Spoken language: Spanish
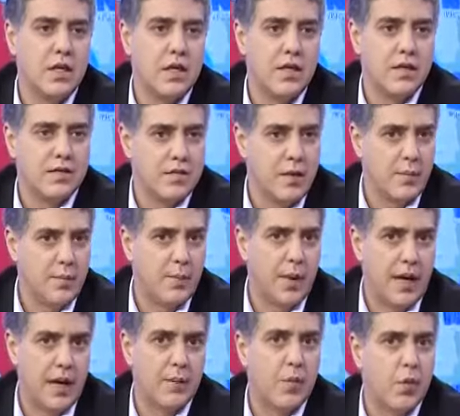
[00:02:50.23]
y es que
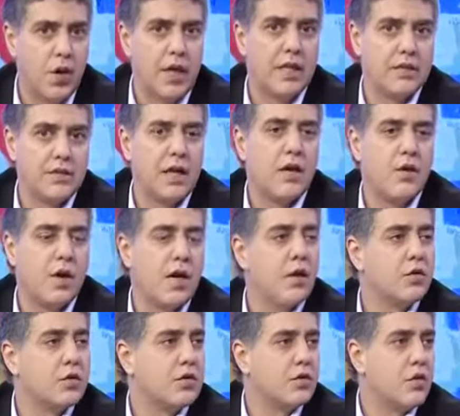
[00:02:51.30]
para poder entrar en una
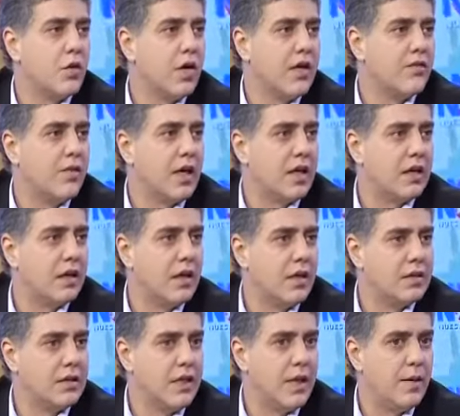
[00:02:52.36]
negociación con las FARC
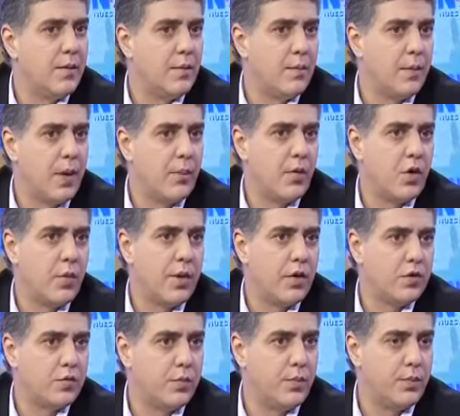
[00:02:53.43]
tiene que por lo
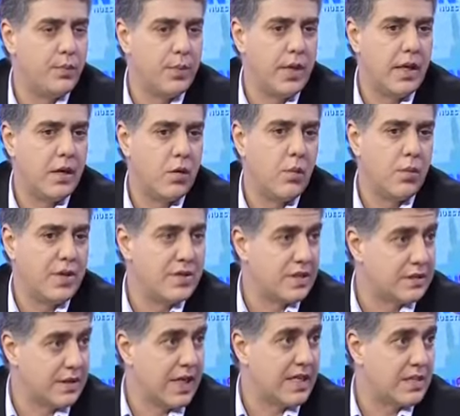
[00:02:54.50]
menos eh,
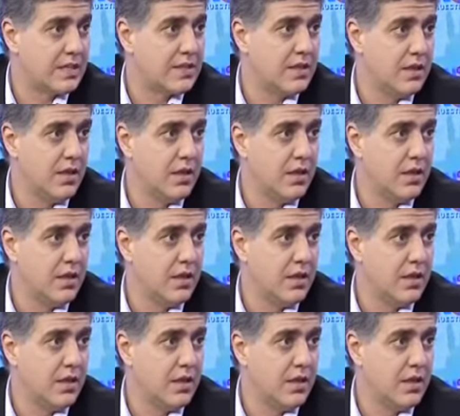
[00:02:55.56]
cumplirse tres